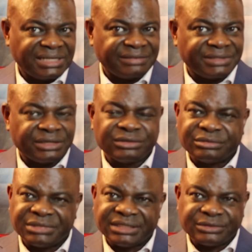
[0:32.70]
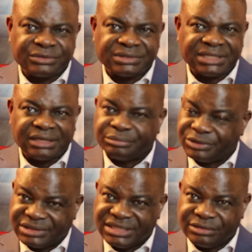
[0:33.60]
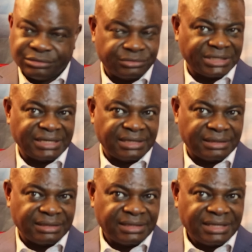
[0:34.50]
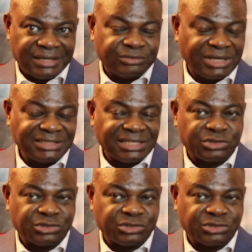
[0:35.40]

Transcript: Je n'arrive vraiment pas à comprendre. Hein. Je me pose la question.